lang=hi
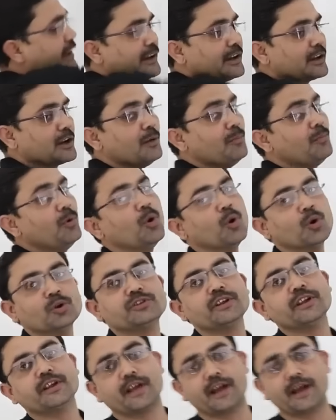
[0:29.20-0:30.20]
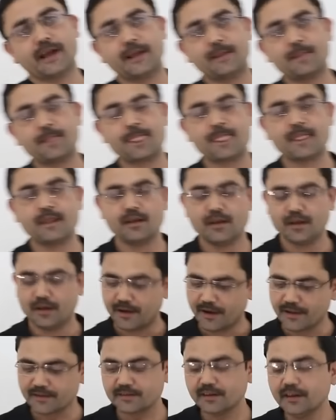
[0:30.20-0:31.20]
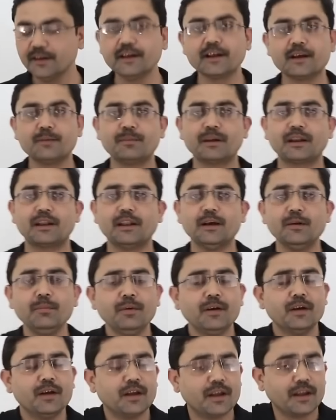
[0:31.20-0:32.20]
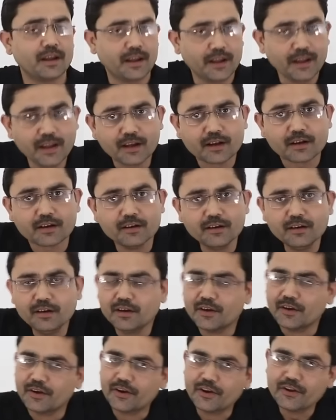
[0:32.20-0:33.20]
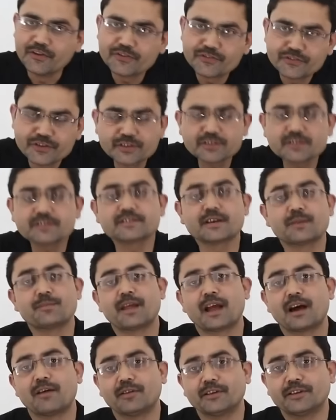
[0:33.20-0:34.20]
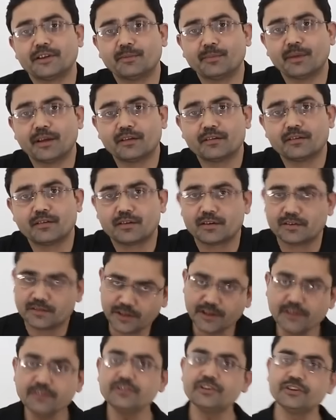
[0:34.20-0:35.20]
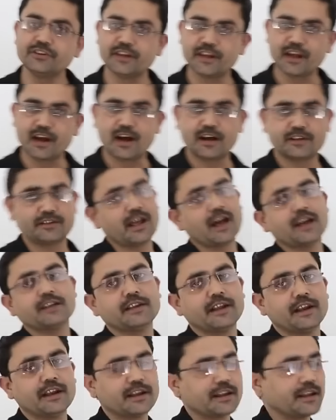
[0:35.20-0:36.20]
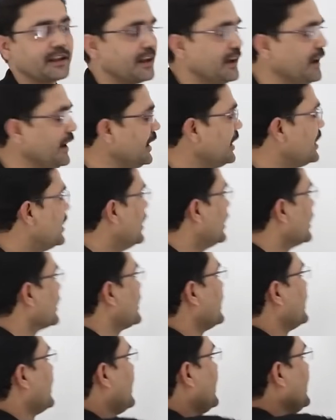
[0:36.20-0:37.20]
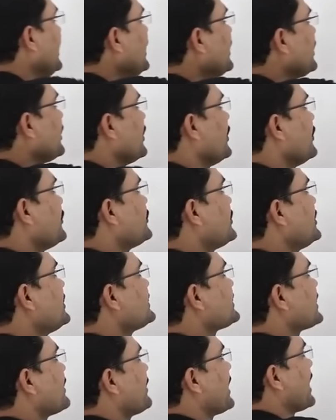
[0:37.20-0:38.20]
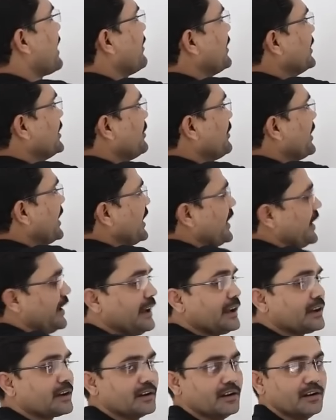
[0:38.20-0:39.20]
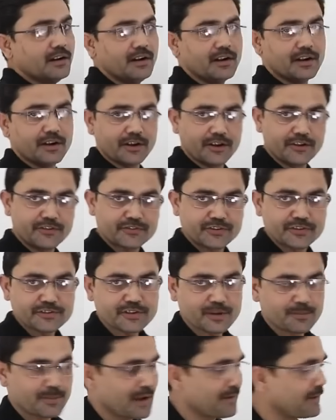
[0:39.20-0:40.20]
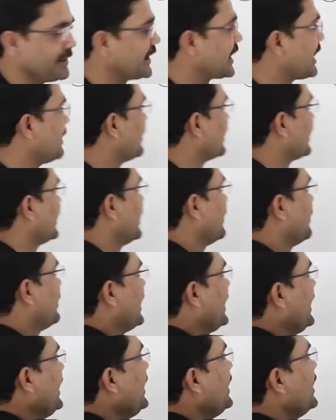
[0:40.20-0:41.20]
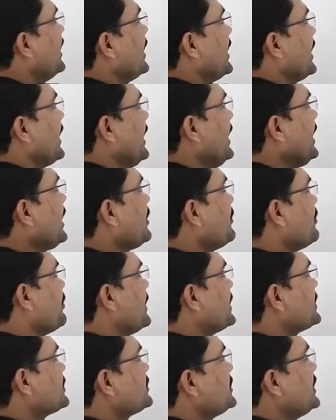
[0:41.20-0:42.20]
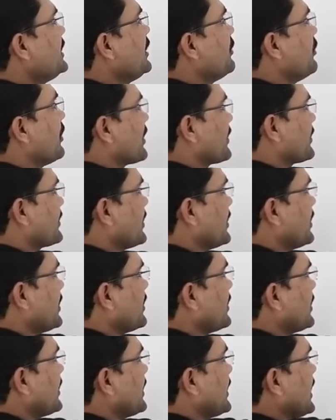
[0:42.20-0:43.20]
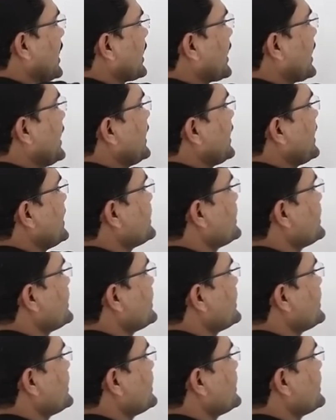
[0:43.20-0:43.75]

इनकम होती क्या है नेशनल इनकम मतलब एक निश्चित समयावधि में तीन चीजें यहां ध्यान देने की हैं कि एक निश्चित समयावधि में एक निश्चित समयावधि का मतलब है एक वित्तीय वर्ष क्या कहेंगे